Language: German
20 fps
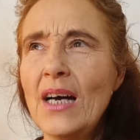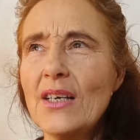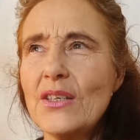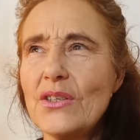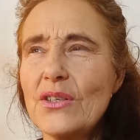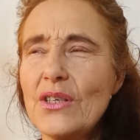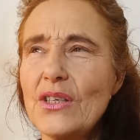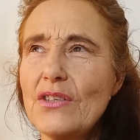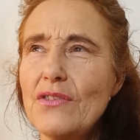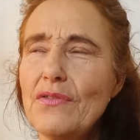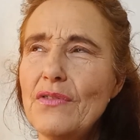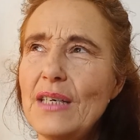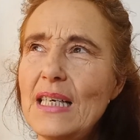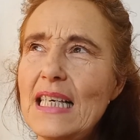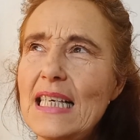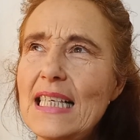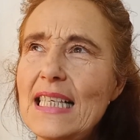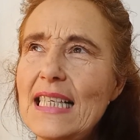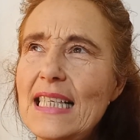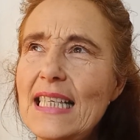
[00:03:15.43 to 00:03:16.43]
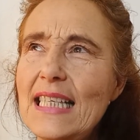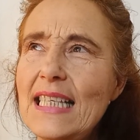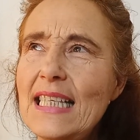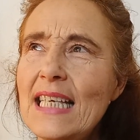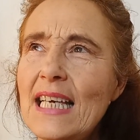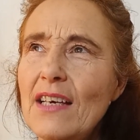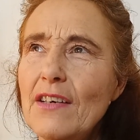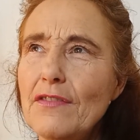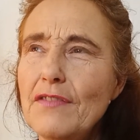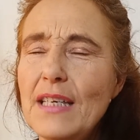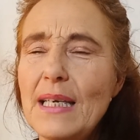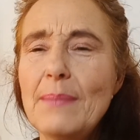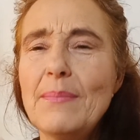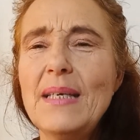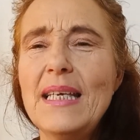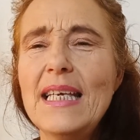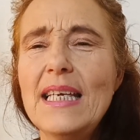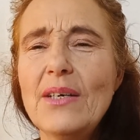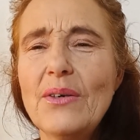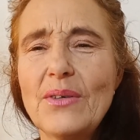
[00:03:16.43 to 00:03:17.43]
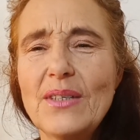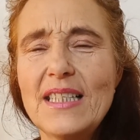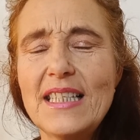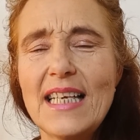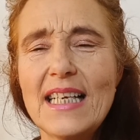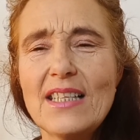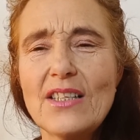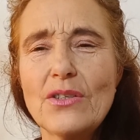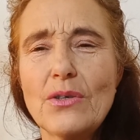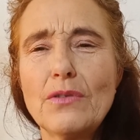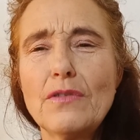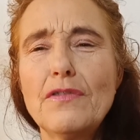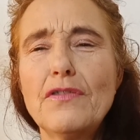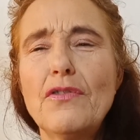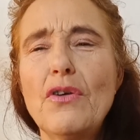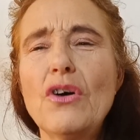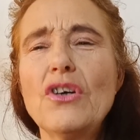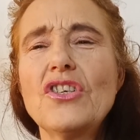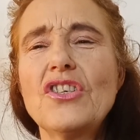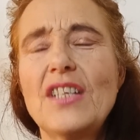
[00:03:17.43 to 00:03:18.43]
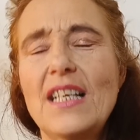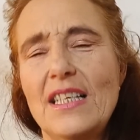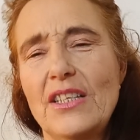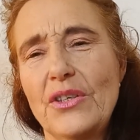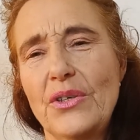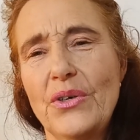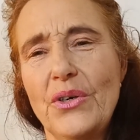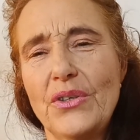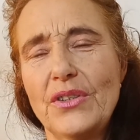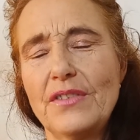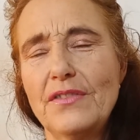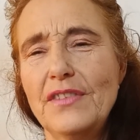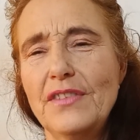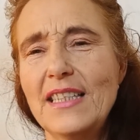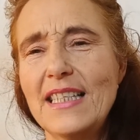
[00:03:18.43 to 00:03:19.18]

sodass wirklich wir im Hier und Jetzt uns vorstellen können,